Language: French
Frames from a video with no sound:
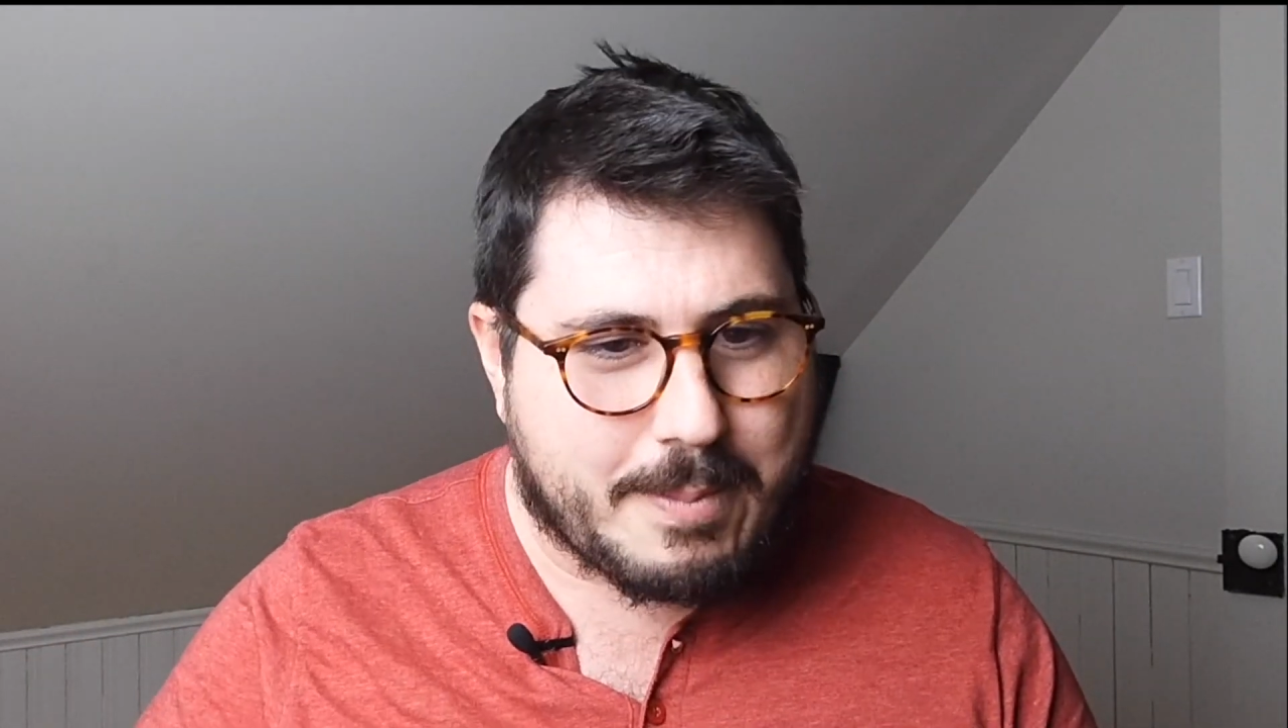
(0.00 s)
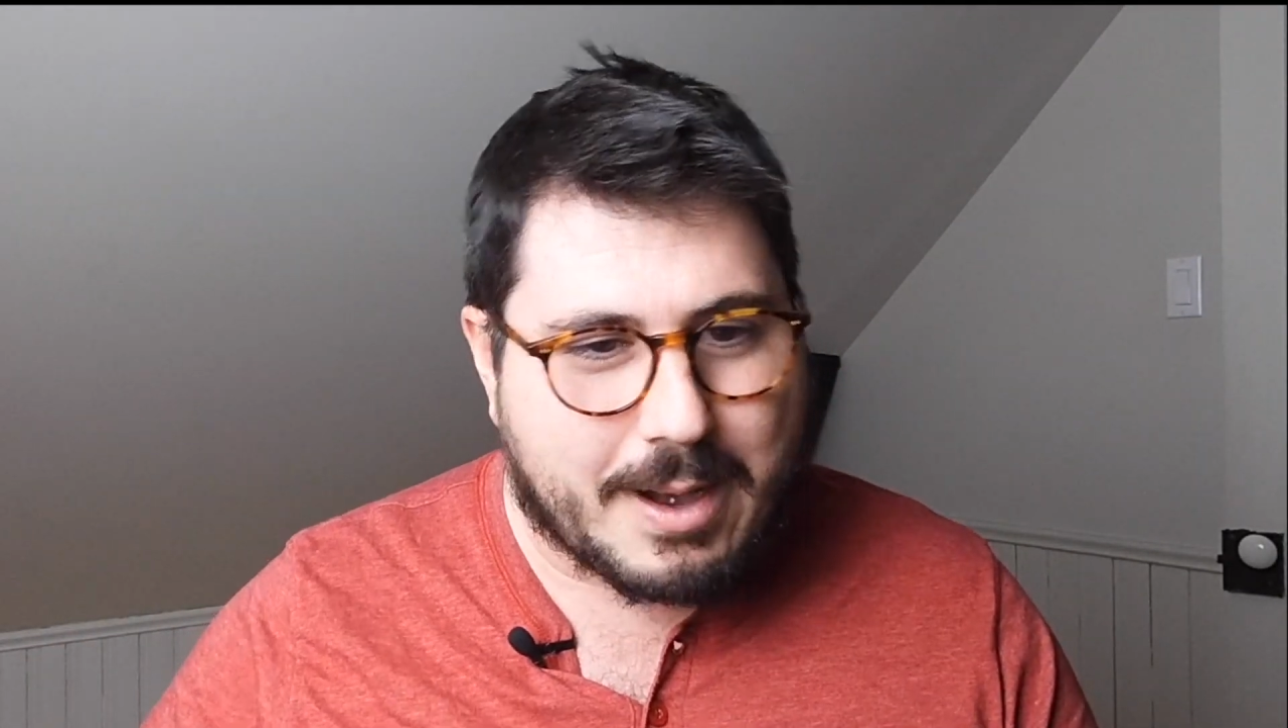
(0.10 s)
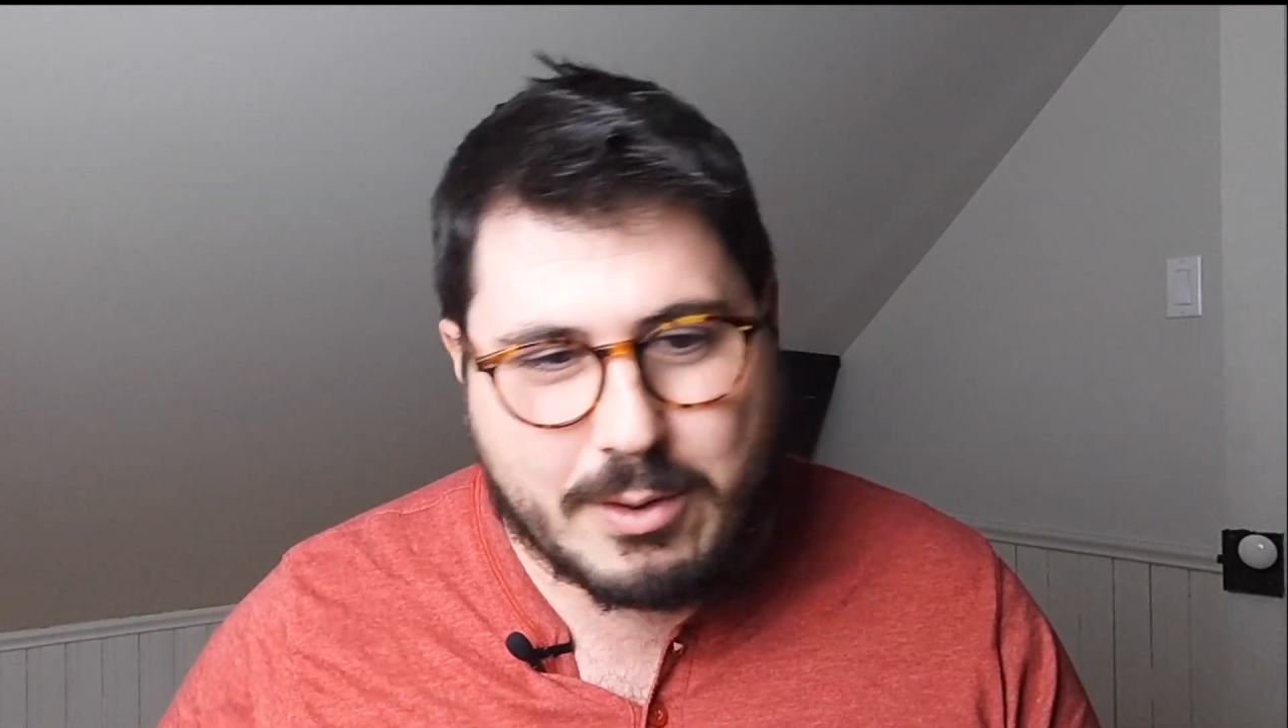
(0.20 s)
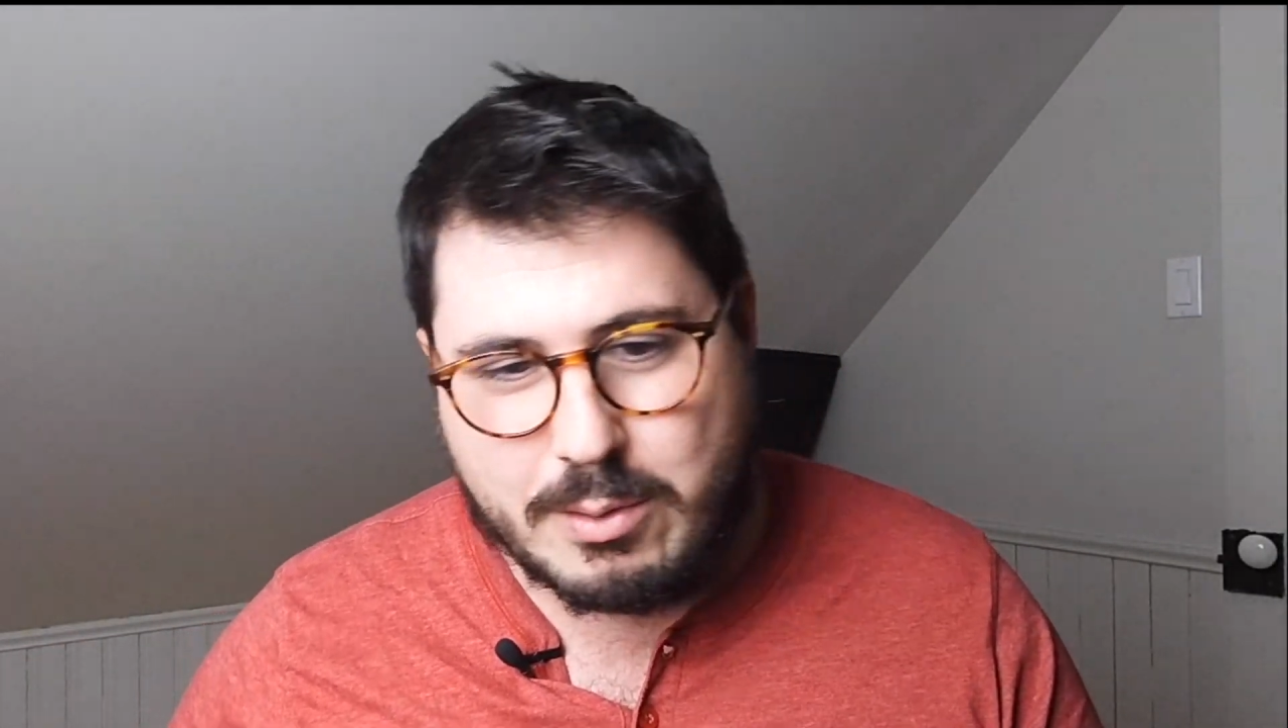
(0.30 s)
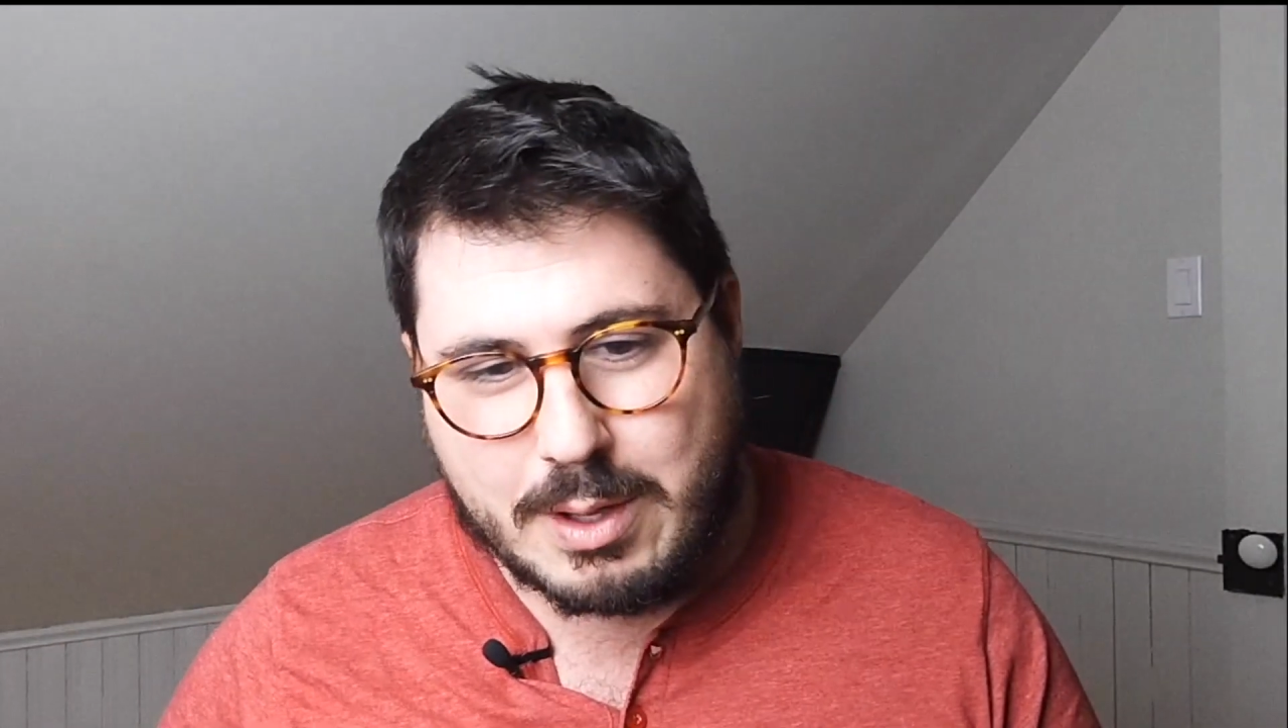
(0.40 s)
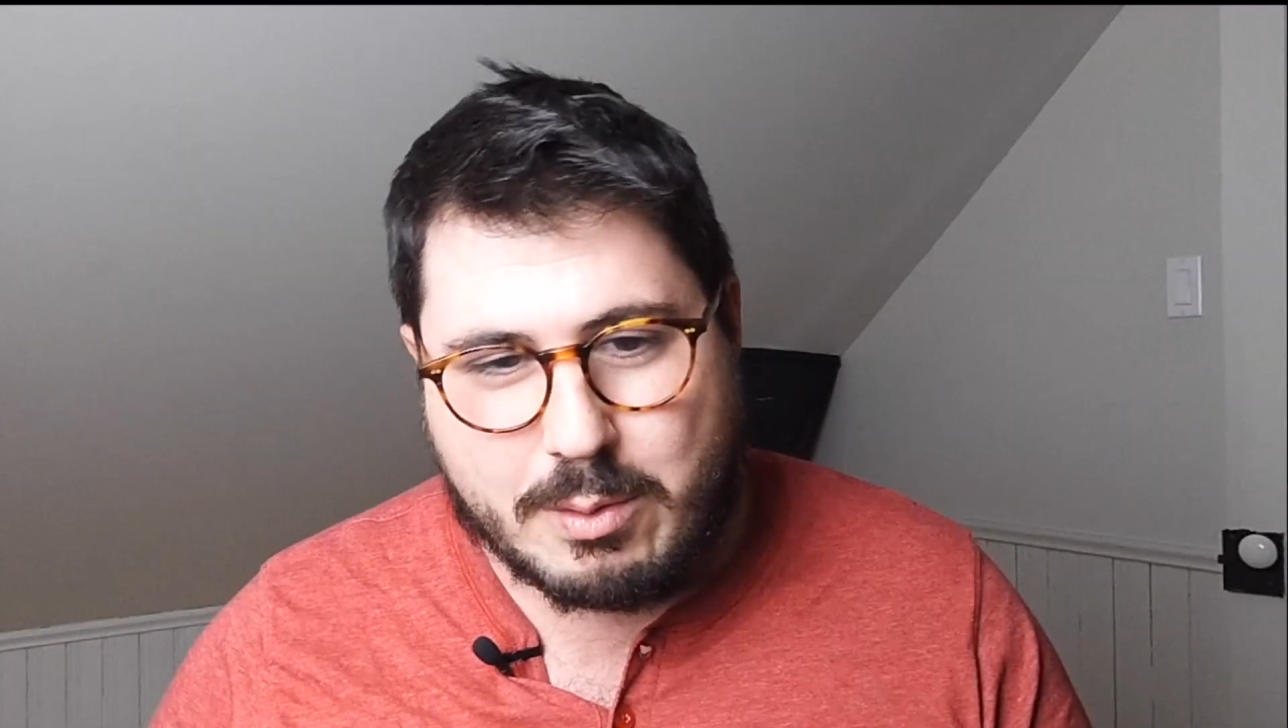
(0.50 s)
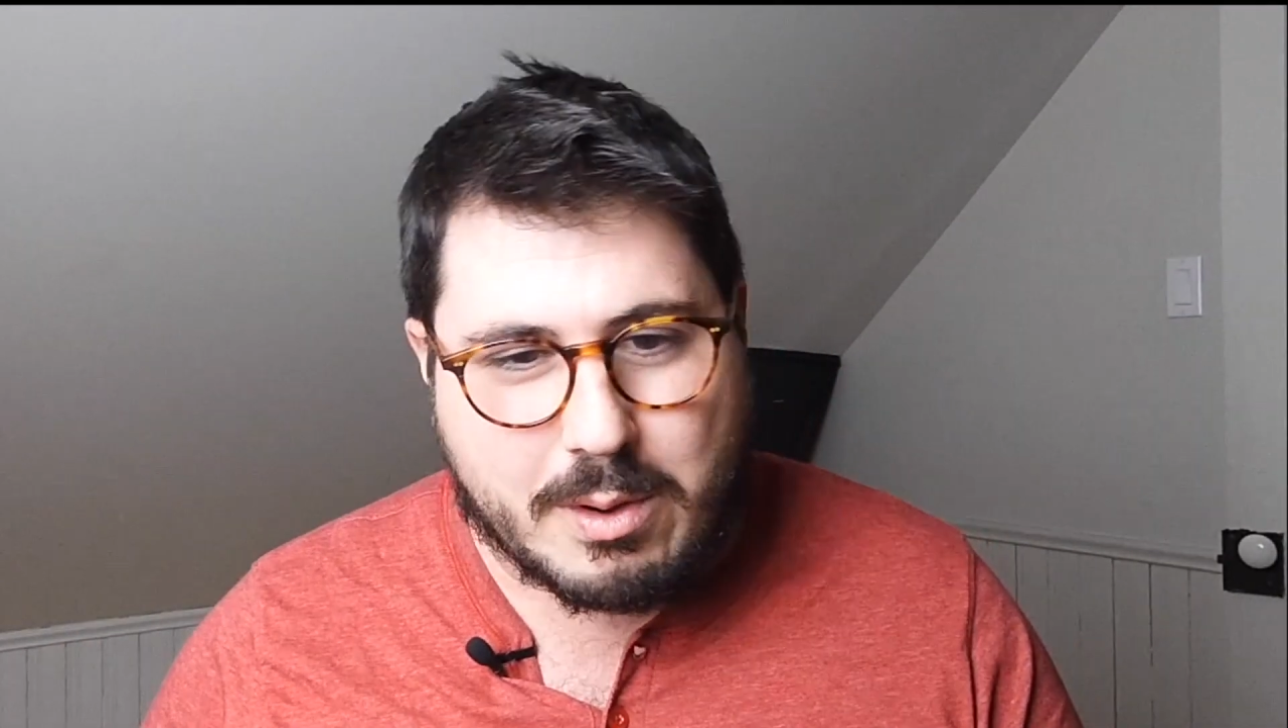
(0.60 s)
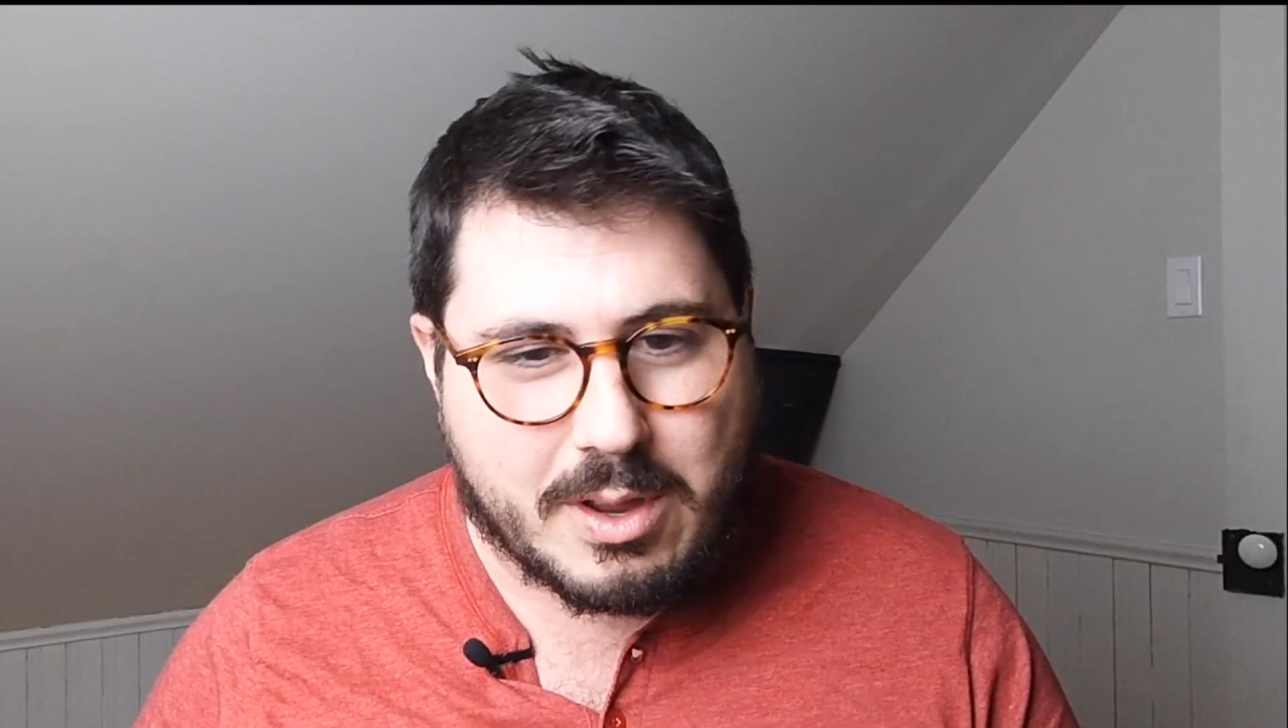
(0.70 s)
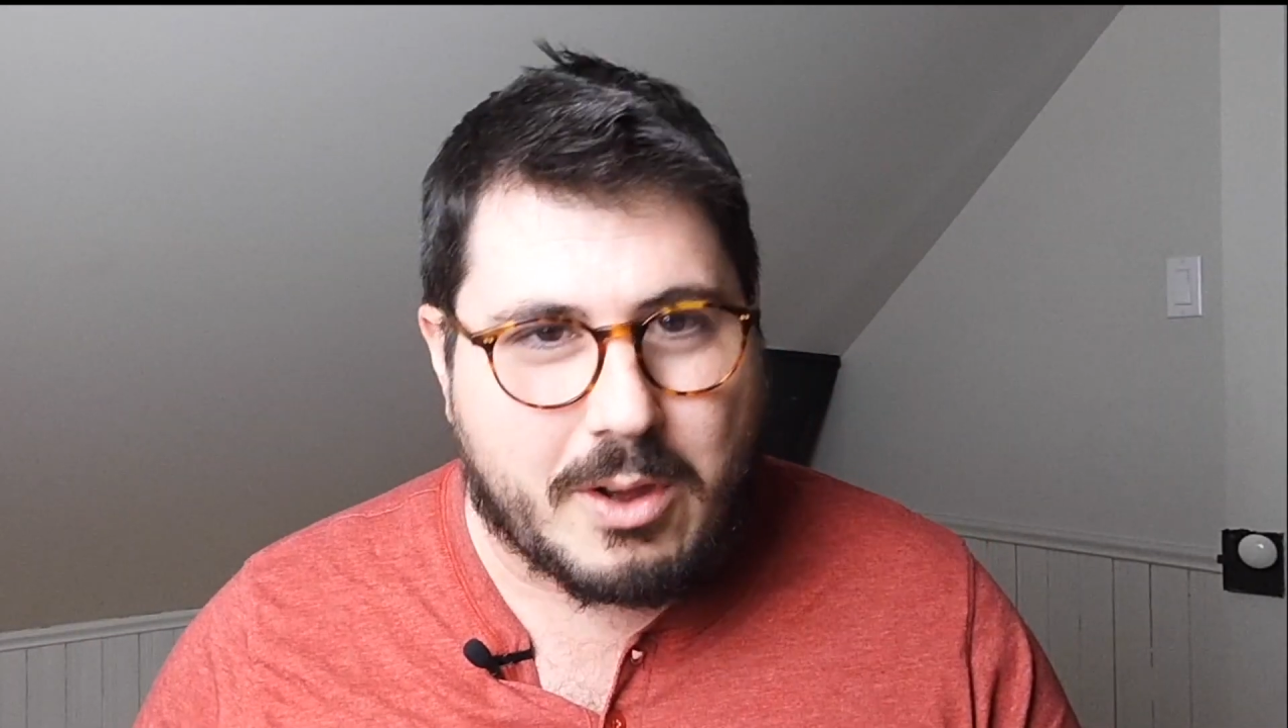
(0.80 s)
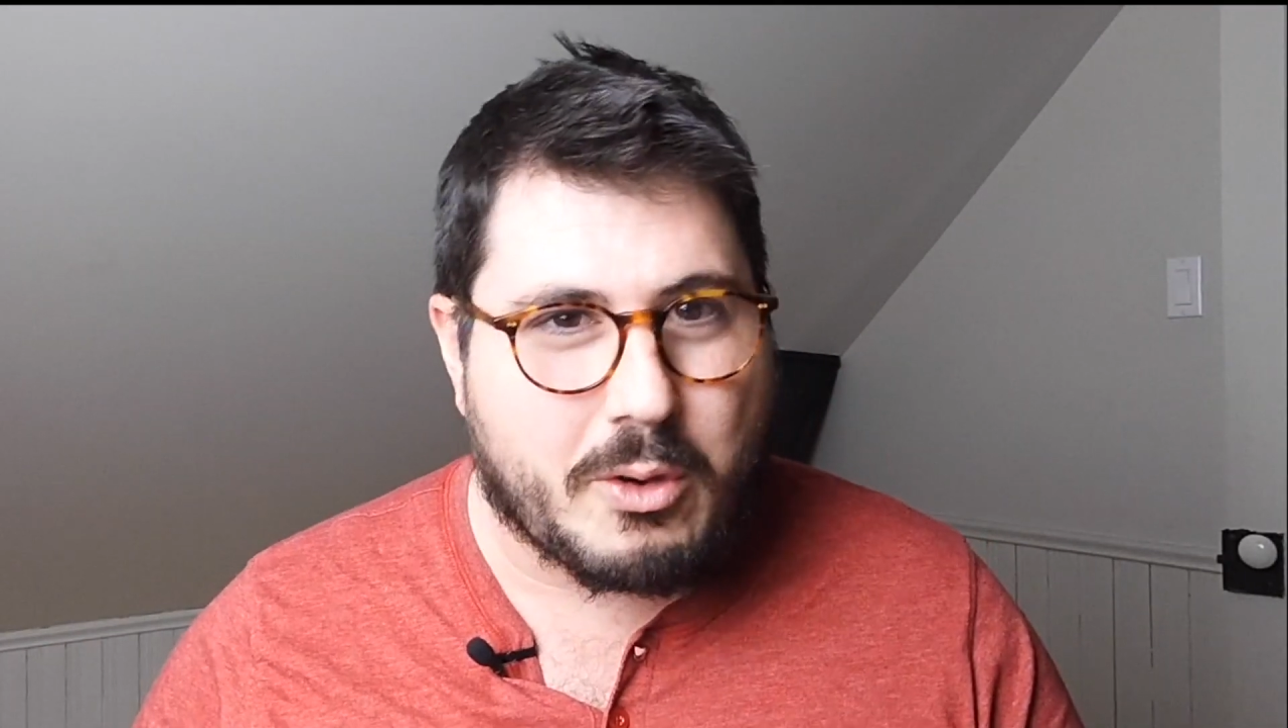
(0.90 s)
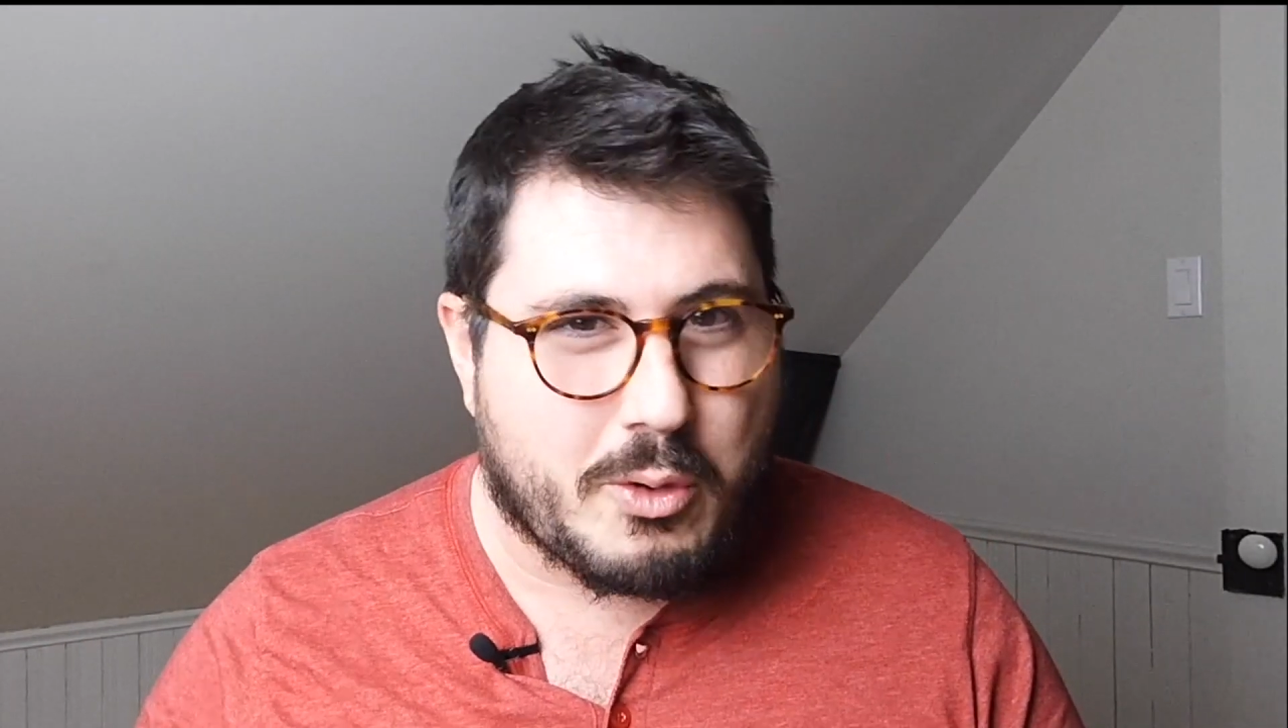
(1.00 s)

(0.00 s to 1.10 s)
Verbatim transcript: parle de toi tout le temps,